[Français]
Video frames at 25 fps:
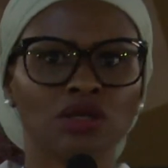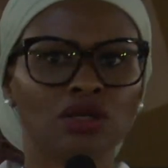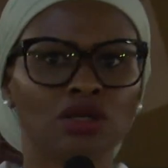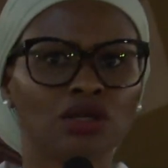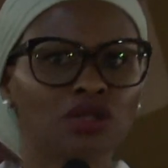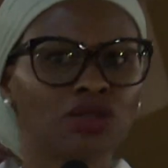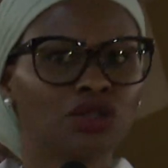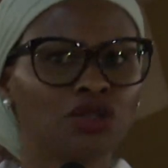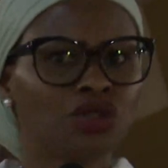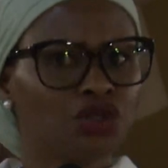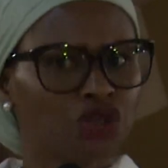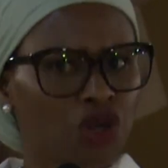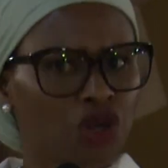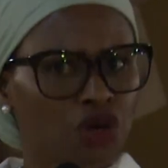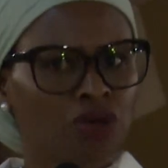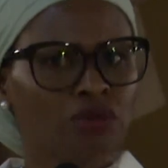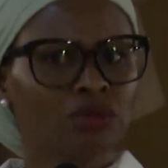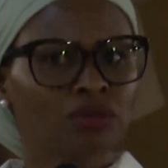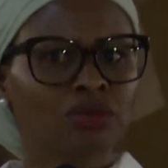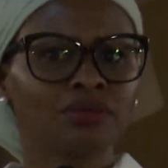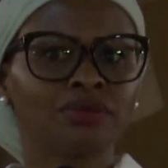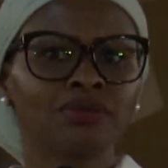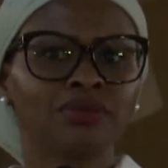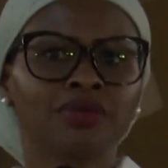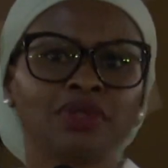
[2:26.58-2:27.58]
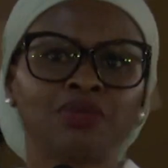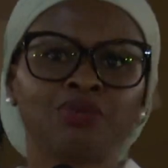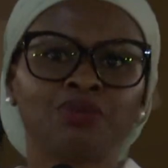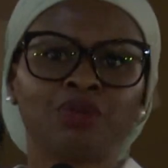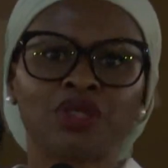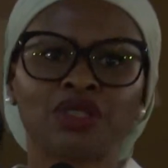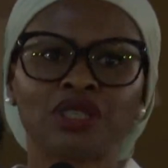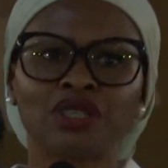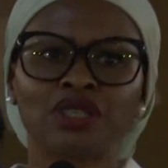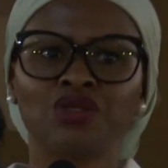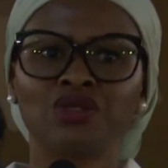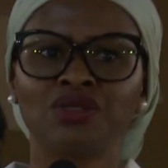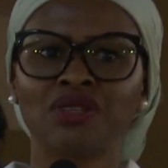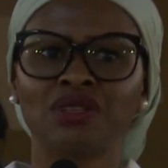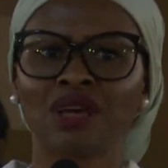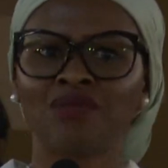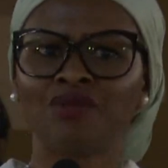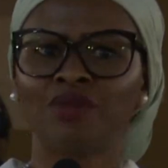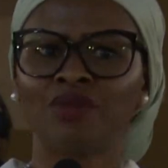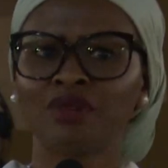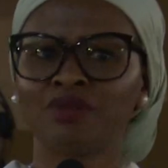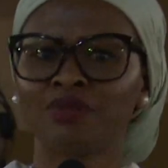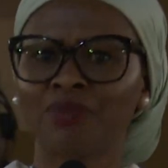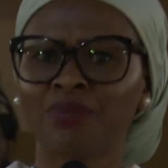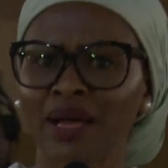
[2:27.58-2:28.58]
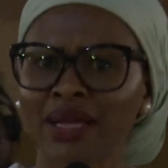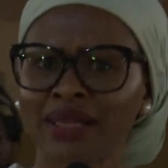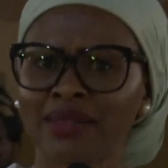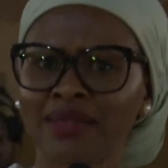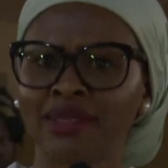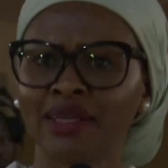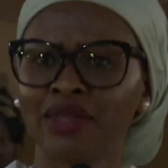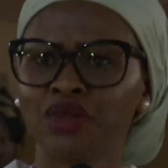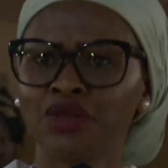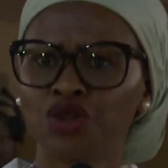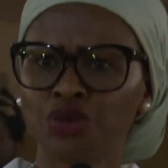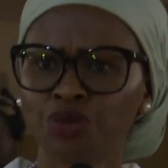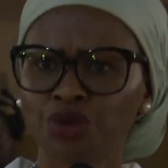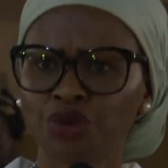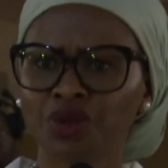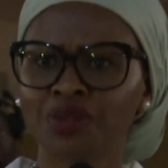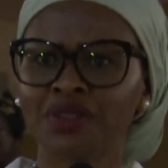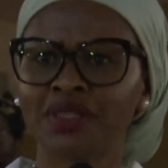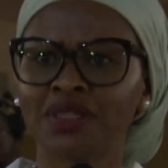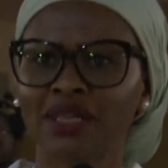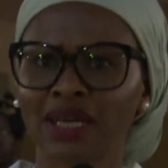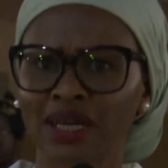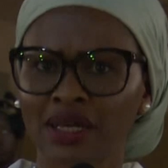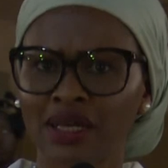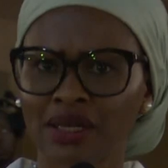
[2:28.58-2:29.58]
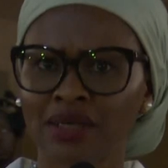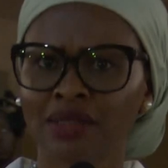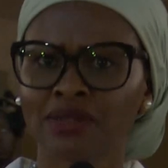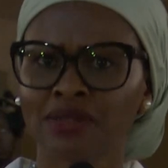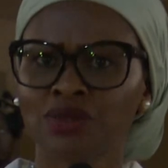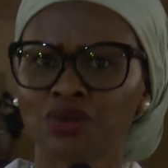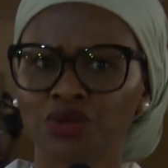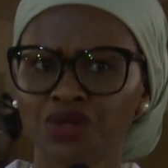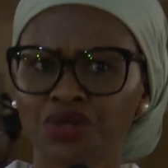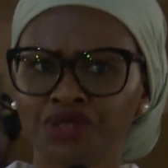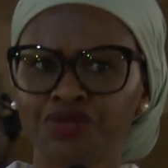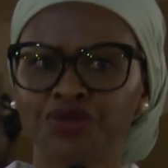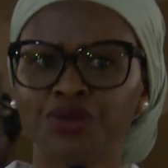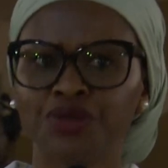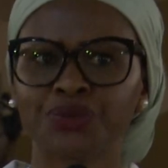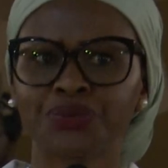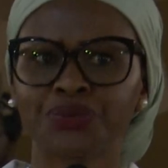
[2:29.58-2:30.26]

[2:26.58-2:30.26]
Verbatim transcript: Non, parce qu'il ne nous a pas été demandé à ce niveau.